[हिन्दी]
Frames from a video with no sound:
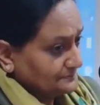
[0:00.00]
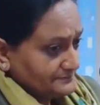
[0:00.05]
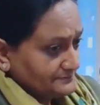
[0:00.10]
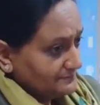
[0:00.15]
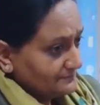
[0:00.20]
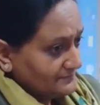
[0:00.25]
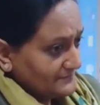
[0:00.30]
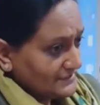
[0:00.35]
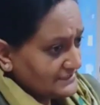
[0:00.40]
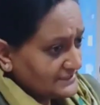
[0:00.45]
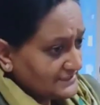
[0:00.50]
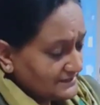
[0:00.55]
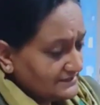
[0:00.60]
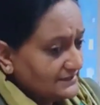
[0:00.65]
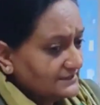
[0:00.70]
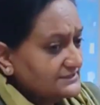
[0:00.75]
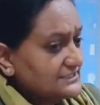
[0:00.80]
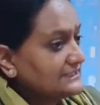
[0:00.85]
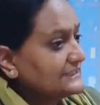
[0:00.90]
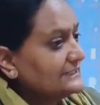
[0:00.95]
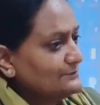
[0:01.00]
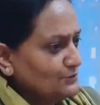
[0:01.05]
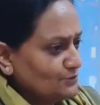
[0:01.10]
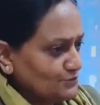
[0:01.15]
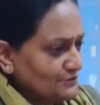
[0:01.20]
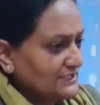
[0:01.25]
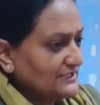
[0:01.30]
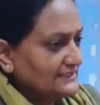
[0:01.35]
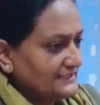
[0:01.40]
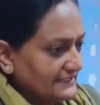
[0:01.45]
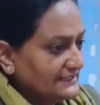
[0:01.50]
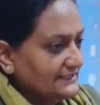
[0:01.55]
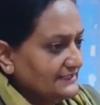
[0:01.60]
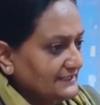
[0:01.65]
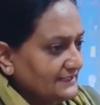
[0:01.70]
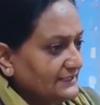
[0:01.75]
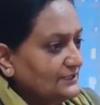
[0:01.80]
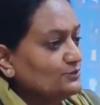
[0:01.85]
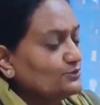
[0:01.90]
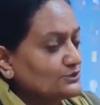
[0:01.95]
जितने भी साल निकले हैं
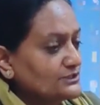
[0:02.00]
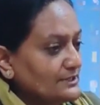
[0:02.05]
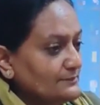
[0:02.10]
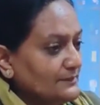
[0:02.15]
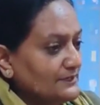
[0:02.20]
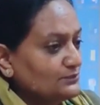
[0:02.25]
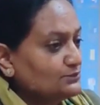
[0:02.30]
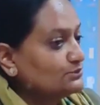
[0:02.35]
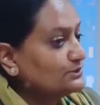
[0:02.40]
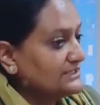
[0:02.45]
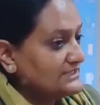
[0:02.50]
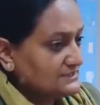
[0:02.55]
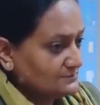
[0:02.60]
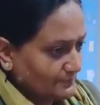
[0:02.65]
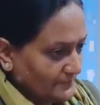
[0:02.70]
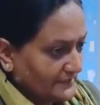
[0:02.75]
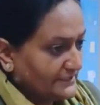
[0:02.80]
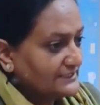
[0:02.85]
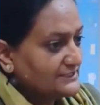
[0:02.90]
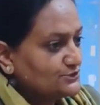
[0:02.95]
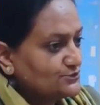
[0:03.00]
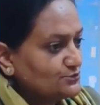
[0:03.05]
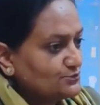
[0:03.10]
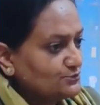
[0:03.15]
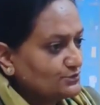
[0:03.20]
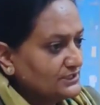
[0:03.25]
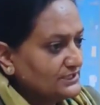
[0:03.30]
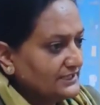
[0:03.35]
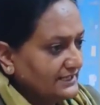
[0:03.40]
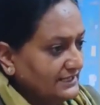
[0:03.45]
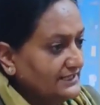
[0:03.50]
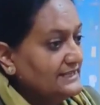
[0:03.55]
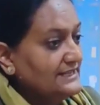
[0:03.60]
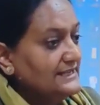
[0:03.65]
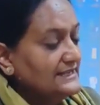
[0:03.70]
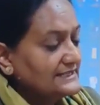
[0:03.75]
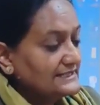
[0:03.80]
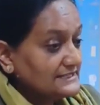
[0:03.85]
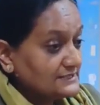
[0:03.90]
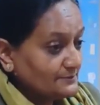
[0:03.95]
उसके बाद उनकी स्प्रेडिंग ज़रूरी है कि
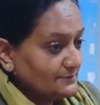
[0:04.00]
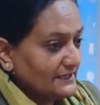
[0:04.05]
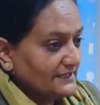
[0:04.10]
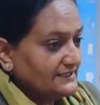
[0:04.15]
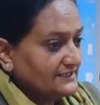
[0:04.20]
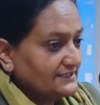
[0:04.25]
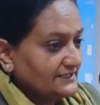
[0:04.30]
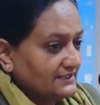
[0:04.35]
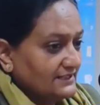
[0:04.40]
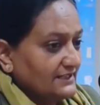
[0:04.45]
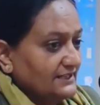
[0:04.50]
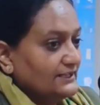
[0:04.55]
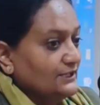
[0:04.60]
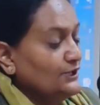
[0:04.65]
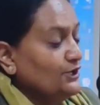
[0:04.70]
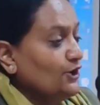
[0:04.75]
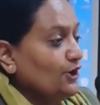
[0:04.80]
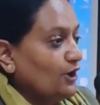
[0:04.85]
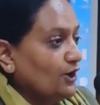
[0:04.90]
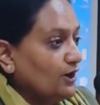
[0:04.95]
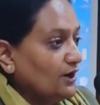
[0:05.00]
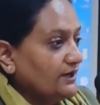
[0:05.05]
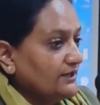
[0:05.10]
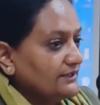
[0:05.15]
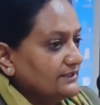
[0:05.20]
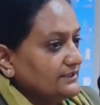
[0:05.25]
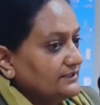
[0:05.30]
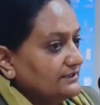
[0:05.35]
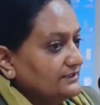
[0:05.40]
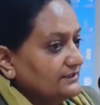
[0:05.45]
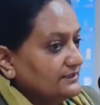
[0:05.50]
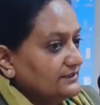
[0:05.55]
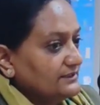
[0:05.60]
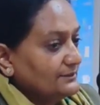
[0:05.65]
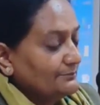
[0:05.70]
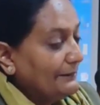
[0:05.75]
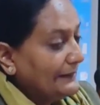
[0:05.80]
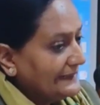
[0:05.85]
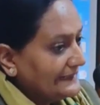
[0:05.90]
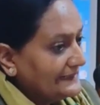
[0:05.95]
स्प्रेड करना है और
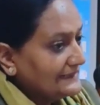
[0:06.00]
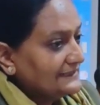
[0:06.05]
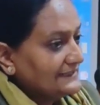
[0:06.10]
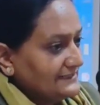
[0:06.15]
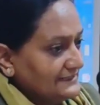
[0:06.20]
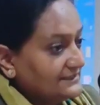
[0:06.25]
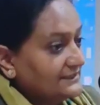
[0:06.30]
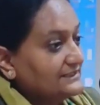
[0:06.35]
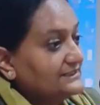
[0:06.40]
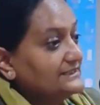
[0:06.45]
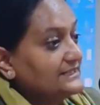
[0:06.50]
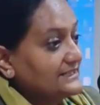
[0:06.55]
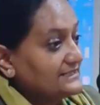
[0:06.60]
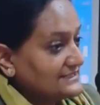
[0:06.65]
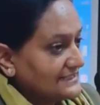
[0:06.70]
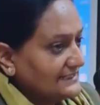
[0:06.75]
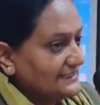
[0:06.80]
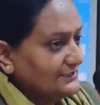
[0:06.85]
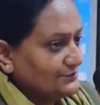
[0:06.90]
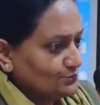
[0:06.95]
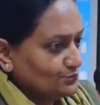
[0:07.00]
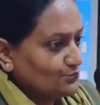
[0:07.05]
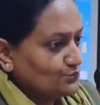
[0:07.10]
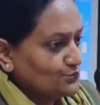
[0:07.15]
बेंडिंग नहीं करनी है सीडलिंग रूट स्टॉक